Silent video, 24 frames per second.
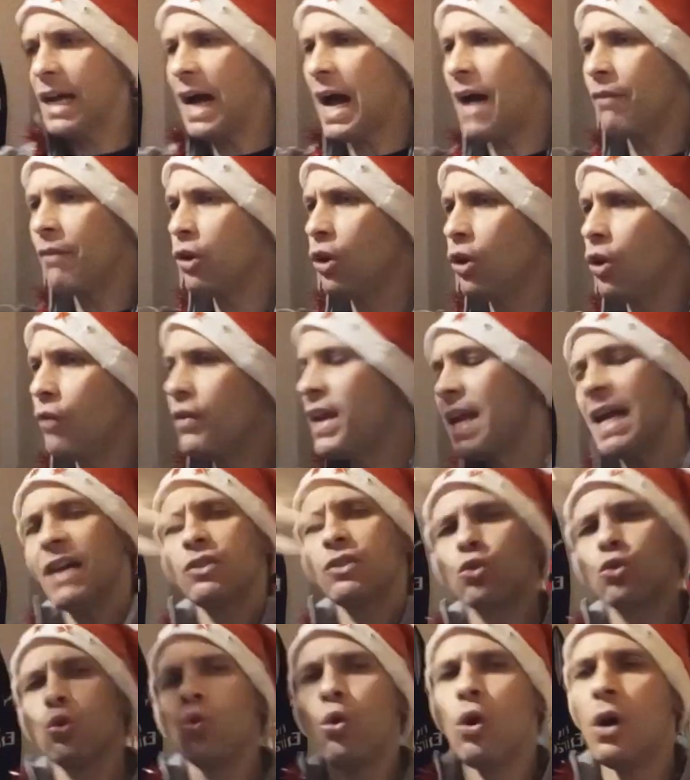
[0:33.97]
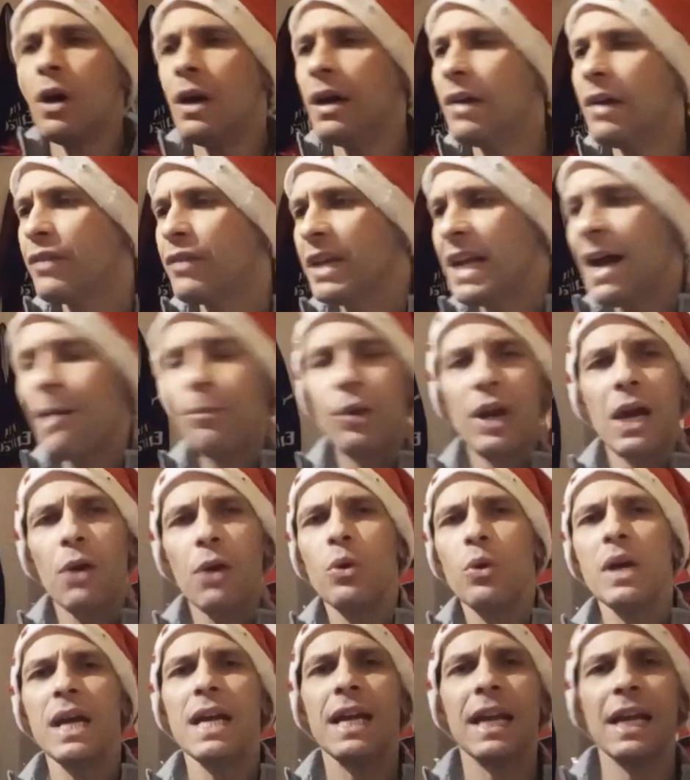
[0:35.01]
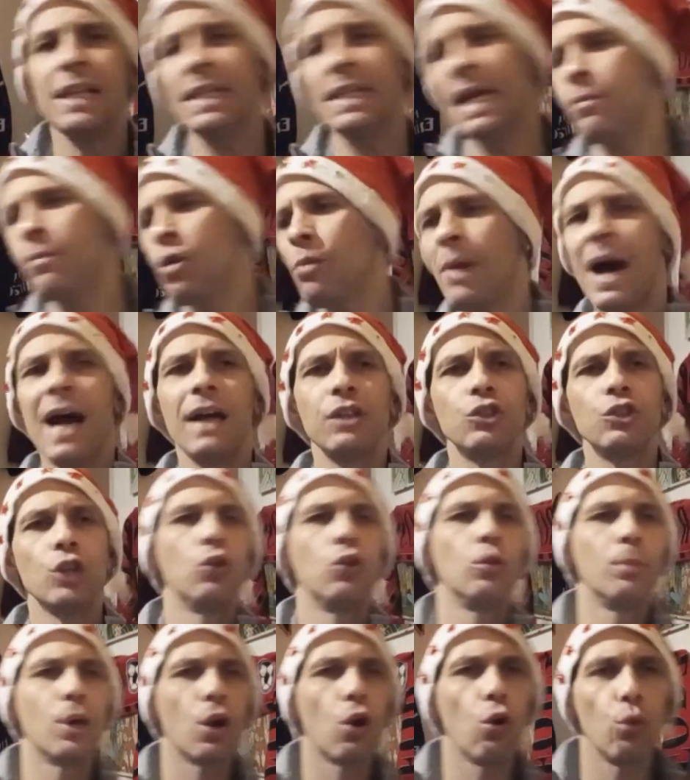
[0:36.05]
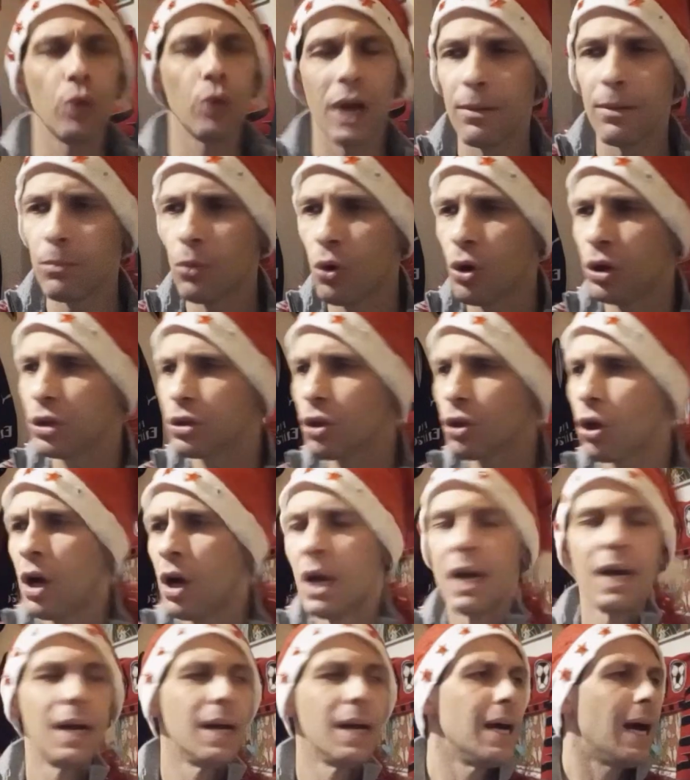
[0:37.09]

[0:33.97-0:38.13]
cavolo, via, su, finiamola qui, rendiamo omaggio al numero uno al mondo,